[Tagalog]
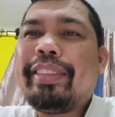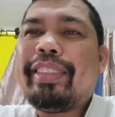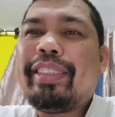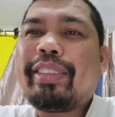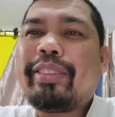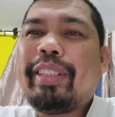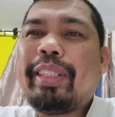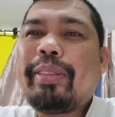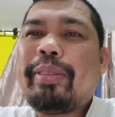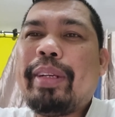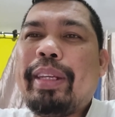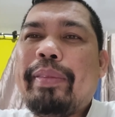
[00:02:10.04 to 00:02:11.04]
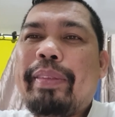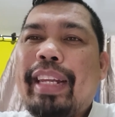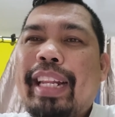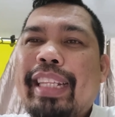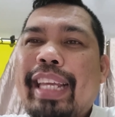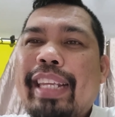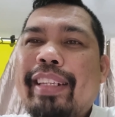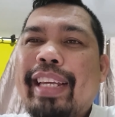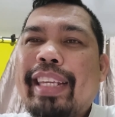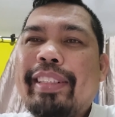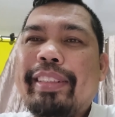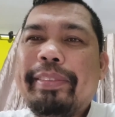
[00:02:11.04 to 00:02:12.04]
So, kuntuhan mo na
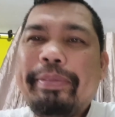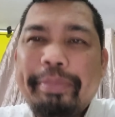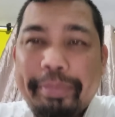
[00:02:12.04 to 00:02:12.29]
tayo ngayon.